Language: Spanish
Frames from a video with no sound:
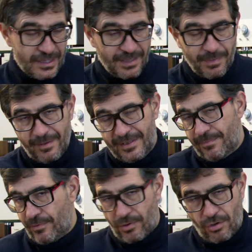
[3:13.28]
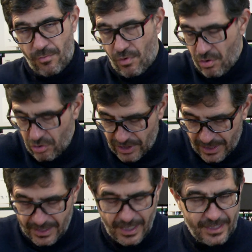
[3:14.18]
Simplemente por cómo lo
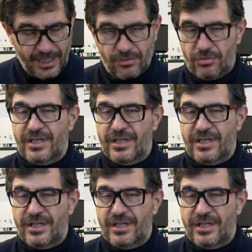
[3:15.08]
sentía al tacto.